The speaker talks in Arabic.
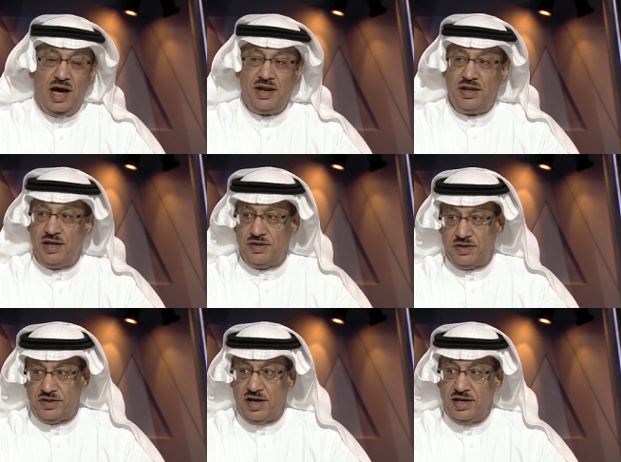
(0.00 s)
الرياضة
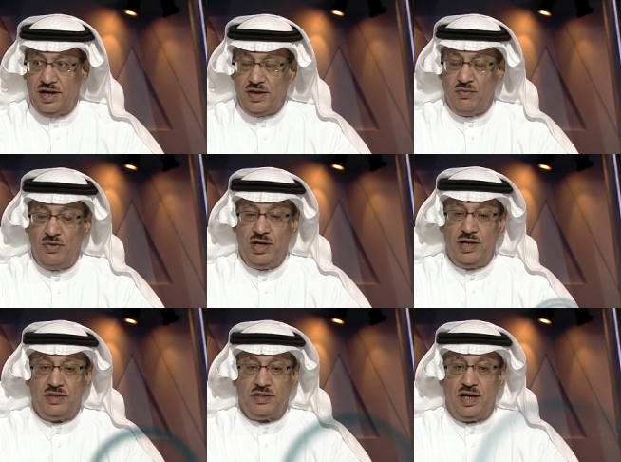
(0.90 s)
تتغير
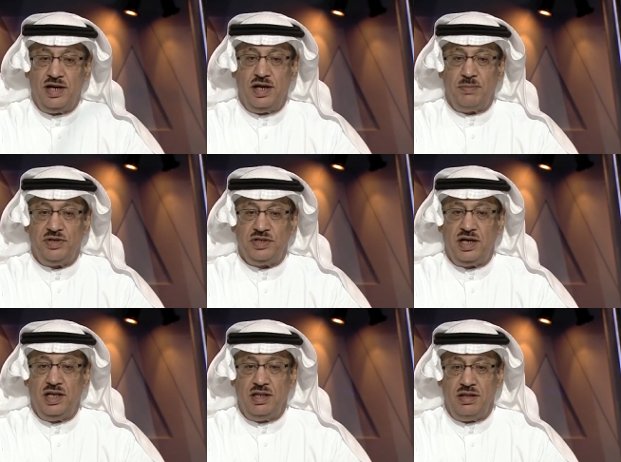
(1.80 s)
وهي تتغير
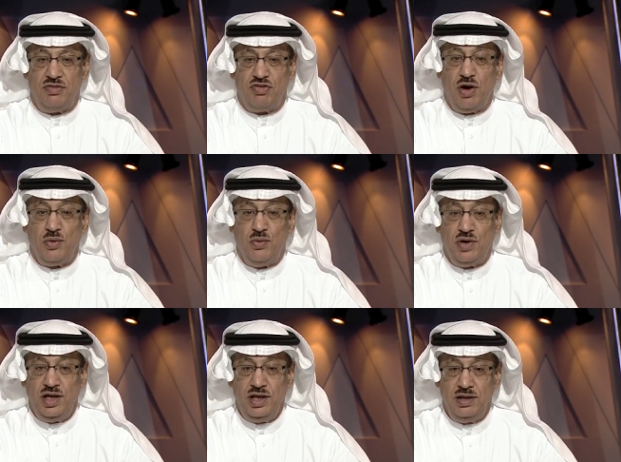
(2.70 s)
بشكل
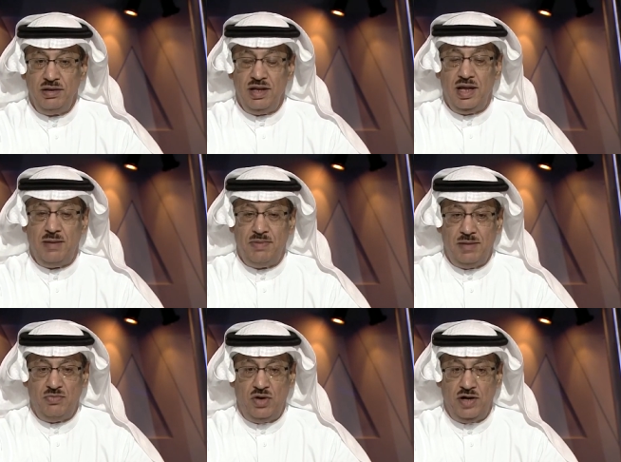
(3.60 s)
صاروخي
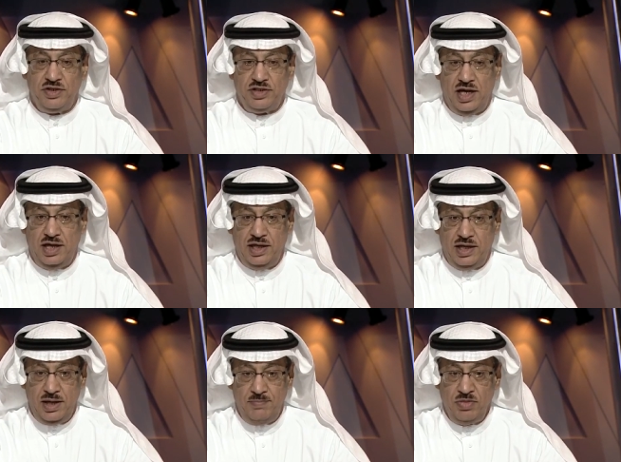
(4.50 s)
للأمام وهذا شيء
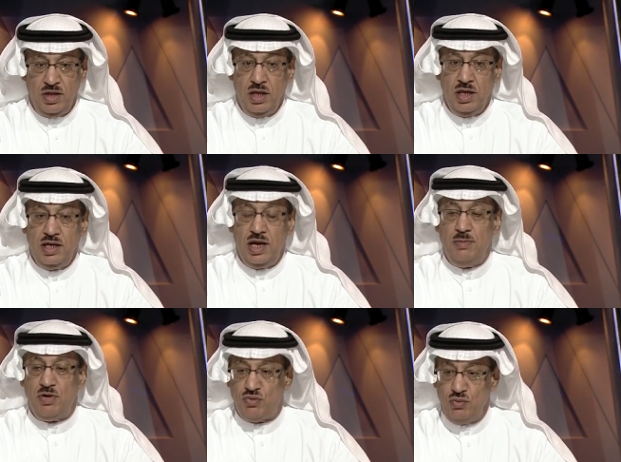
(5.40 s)
حقيقة
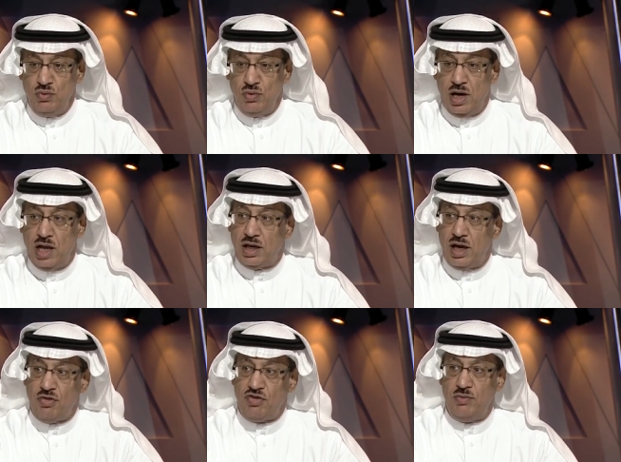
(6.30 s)
يلمس
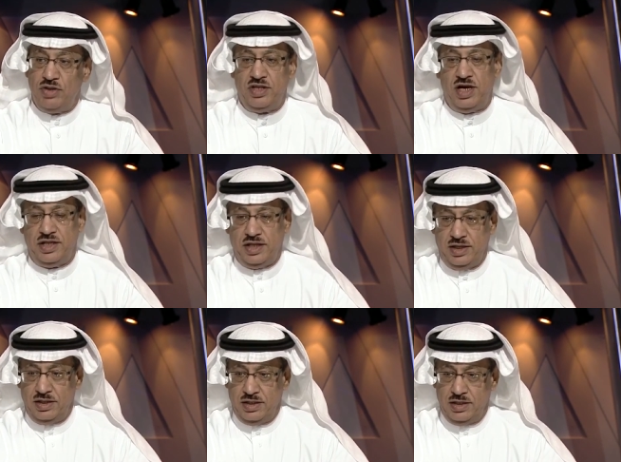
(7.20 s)
القاصي والداني
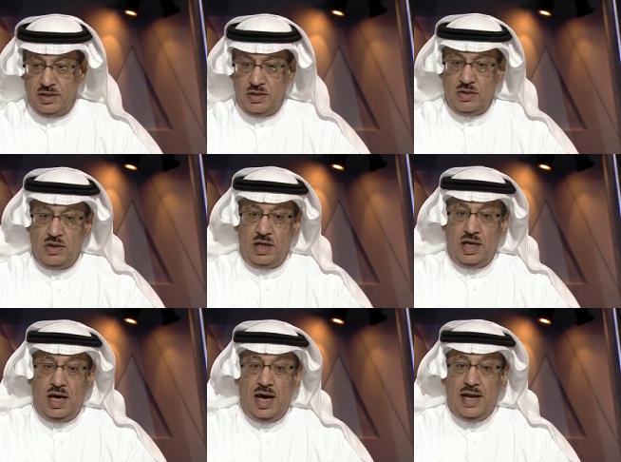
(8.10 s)
نعم
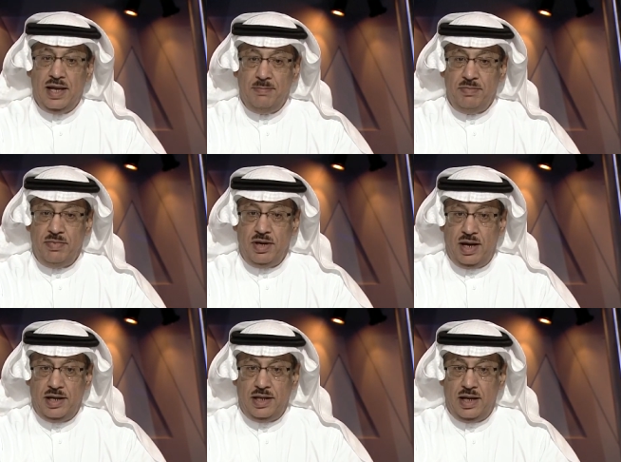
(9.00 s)
أنا
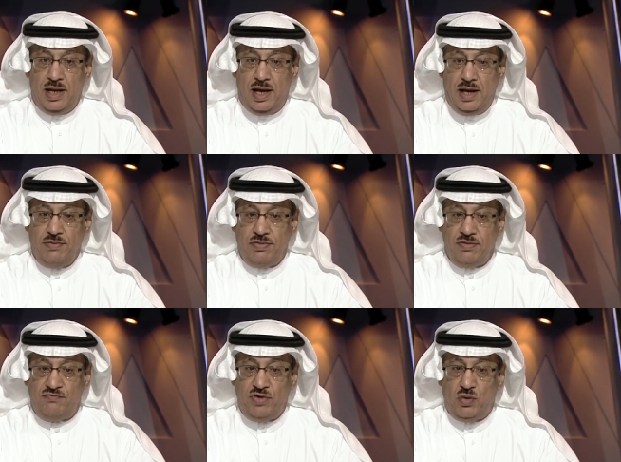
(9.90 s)
يعني ألاحظ
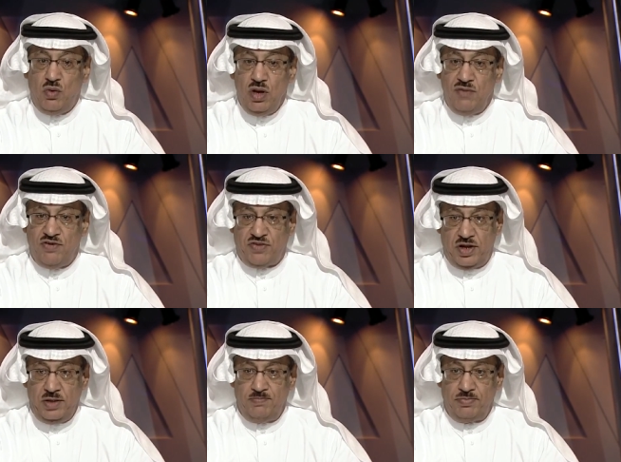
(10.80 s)
في كل
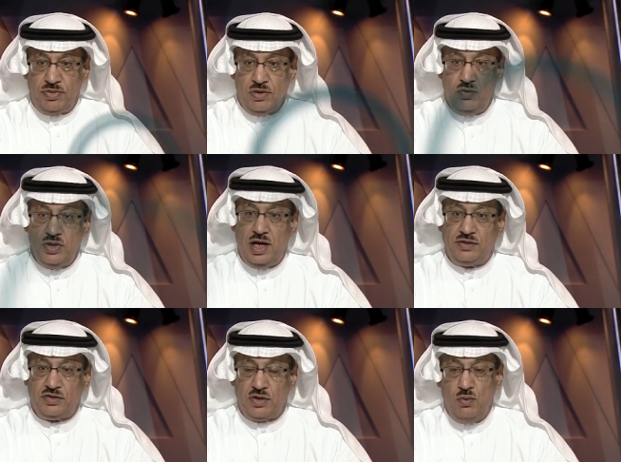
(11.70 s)
فترة هناك
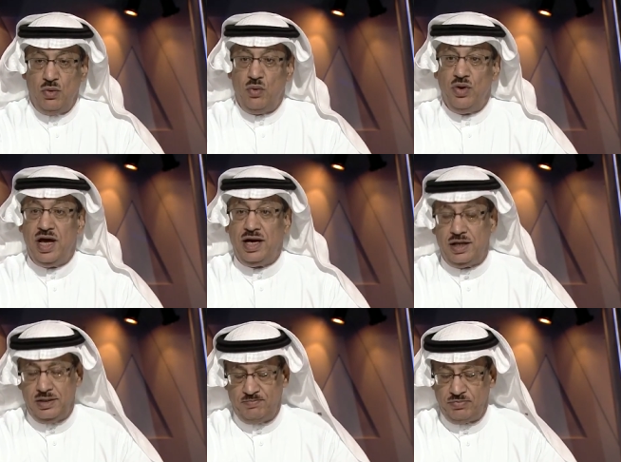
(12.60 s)
تطور وهناك
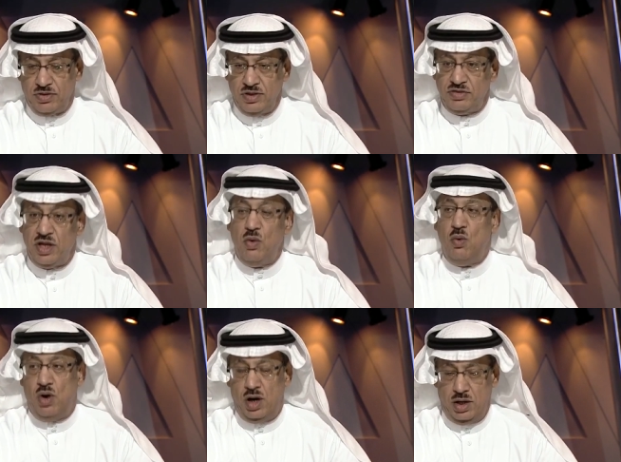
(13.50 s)

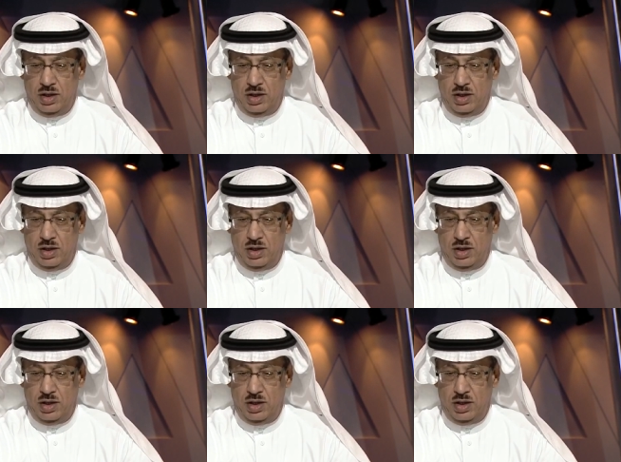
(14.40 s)
تنوع